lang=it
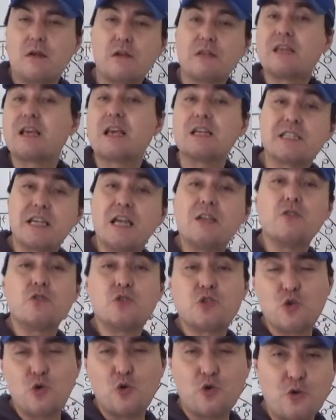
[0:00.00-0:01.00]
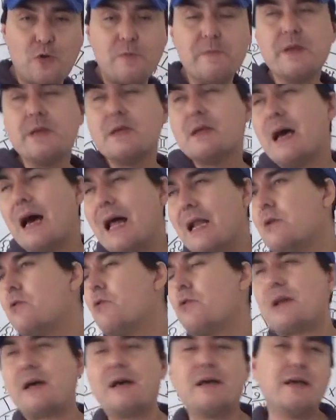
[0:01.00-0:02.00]
di, che, segno sono?
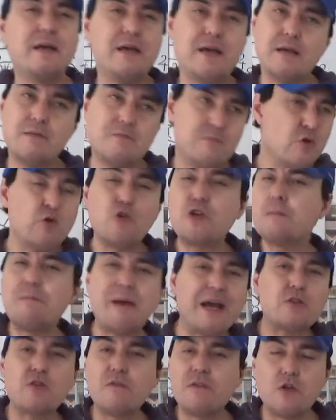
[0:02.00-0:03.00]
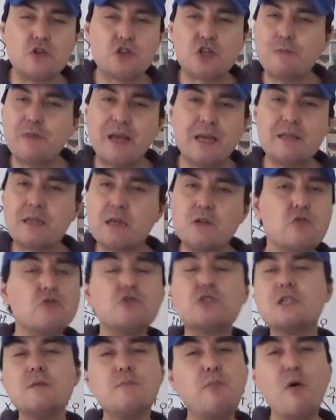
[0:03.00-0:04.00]
Allora, eh, lo ripeto velocemente, non
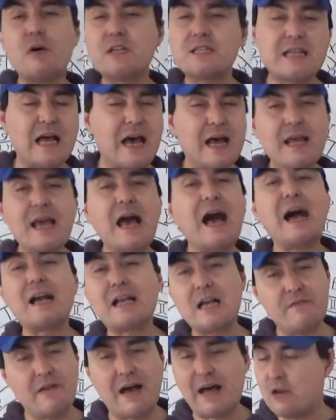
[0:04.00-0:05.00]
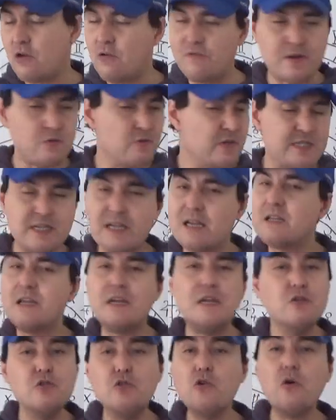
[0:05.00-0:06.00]
si può stare a cavallo fra due
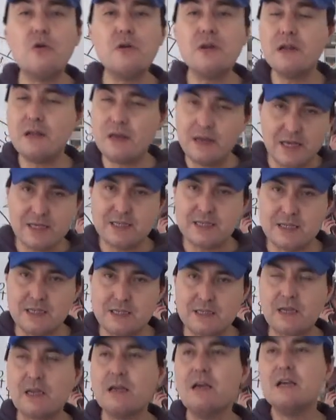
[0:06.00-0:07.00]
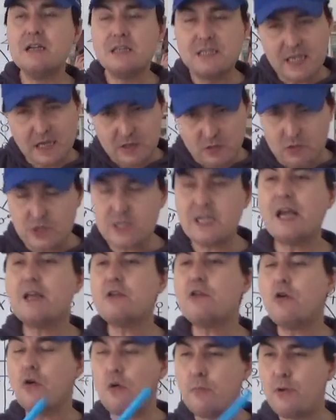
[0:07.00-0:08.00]
segni, non esiste. Si è di un
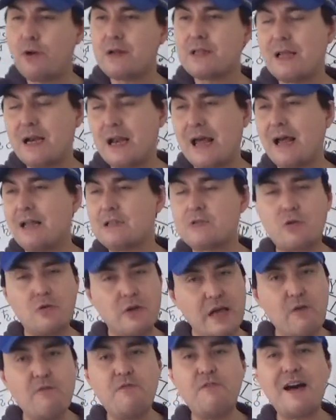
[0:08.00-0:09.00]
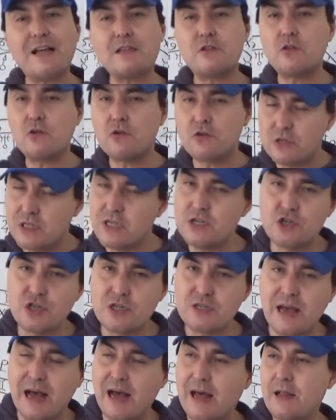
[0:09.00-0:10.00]
segno oppure dell'altro, è un fatto
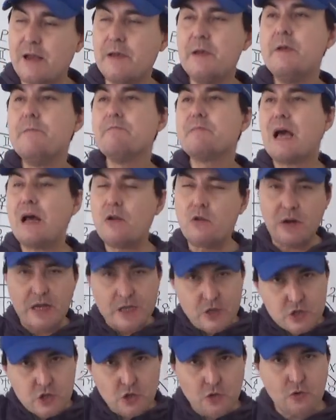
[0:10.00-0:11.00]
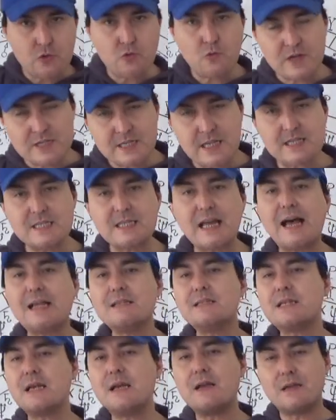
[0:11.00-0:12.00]
digitale. Allora, io sono in questa
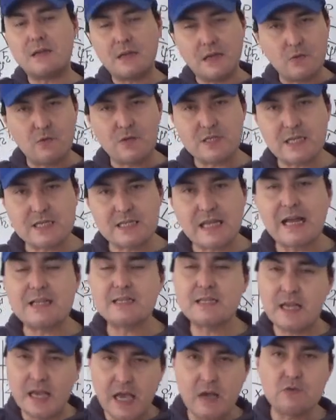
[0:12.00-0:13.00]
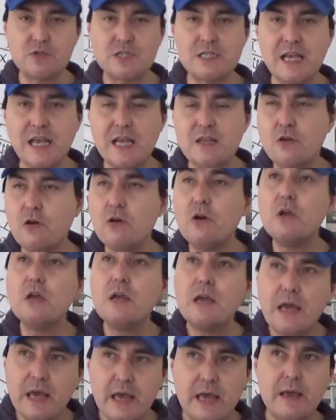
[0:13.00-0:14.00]
stanza, e questa stanza è un segno
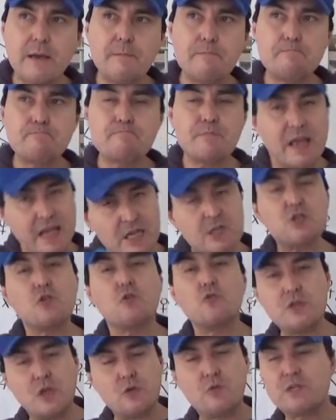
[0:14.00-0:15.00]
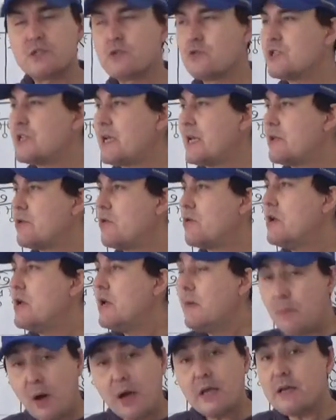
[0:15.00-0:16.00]
ehm, e sono di questo segno.
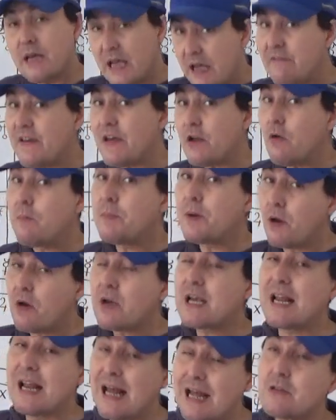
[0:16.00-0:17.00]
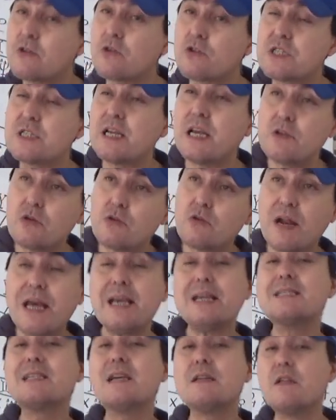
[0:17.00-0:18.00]
Poi è vero però che l'altro segno non è
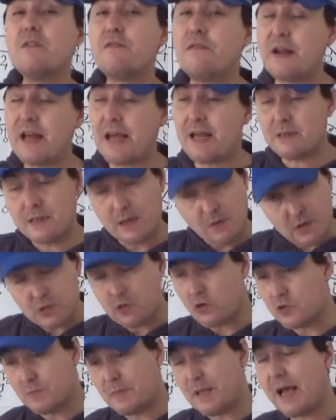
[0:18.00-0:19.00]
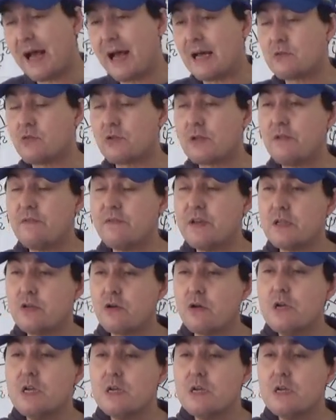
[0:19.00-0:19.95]
che sia indifferente, questo l'ho spiegato nel video,